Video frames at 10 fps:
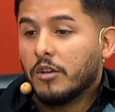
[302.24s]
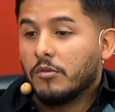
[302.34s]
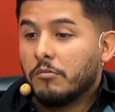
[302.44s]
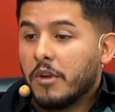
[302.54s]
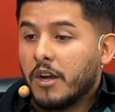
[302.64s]

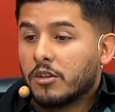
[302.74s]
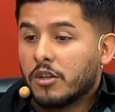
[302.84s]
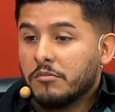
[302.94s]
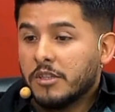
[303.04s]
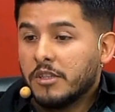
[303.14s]
me
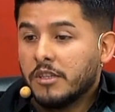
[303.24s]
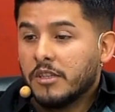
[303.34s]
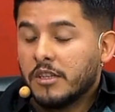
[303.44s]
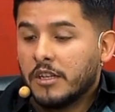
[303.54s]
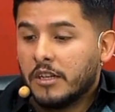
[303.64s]
agarró a mí
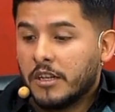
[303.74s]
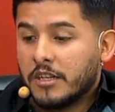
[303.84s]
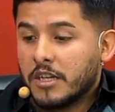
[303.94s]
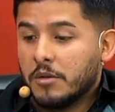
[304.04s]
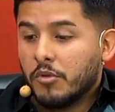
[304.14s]
en
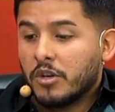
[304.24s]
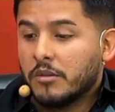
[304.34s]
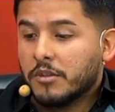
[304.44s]
esa época,